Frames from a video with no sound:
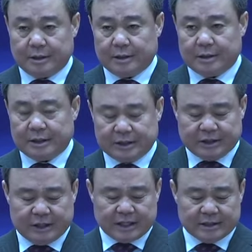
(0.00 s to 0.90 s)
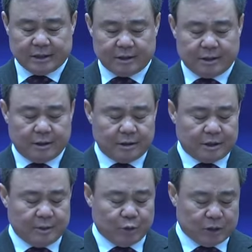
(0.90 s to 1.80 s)
신약성경
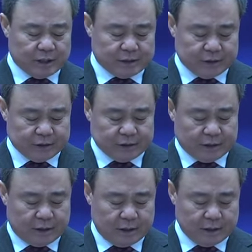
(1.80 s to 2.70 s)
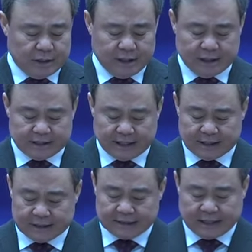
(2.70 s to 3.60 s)
디모데 전서 이 장
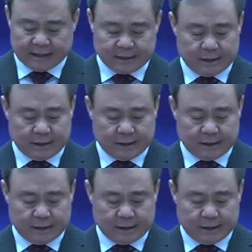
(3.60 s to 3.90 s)
사 절,